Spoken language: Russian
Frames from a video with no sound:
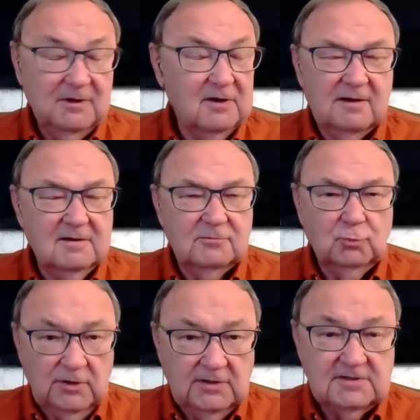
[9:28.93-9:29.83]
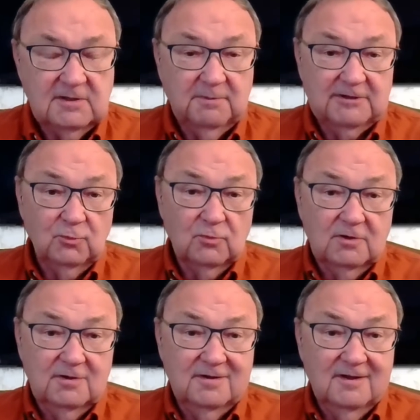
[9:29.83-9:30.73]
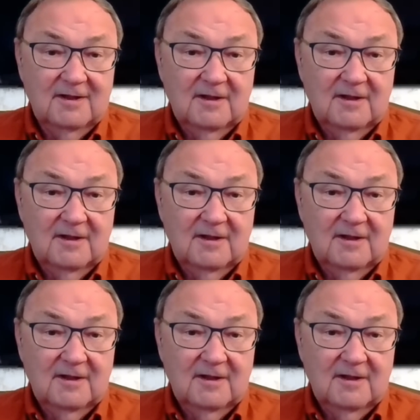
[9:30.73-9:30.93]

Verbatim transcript: э, турецкий поток и